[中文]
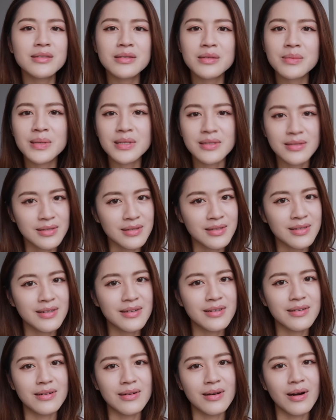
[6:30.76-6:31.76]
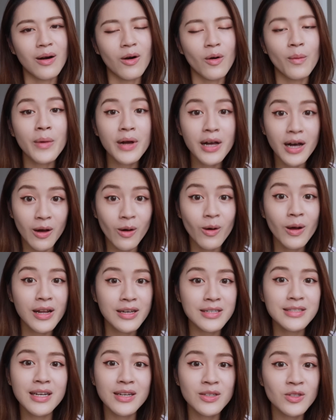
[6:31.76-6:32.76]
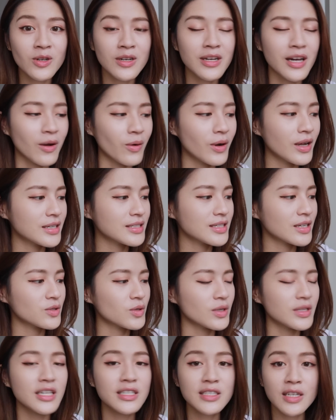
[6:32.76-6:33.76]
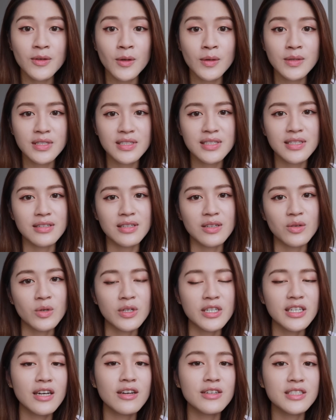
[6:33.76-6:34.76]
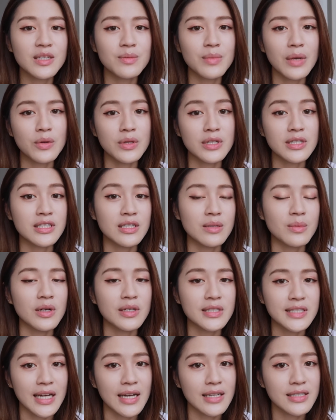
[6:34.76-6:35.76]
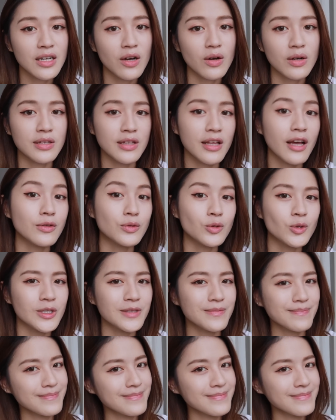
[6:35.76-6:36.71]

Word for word: CP 值真的很高，我们赶快来上妆，赶快来上妆。那上妆之前呢，我一样要先把我的睫毛夹翘跟烫卷。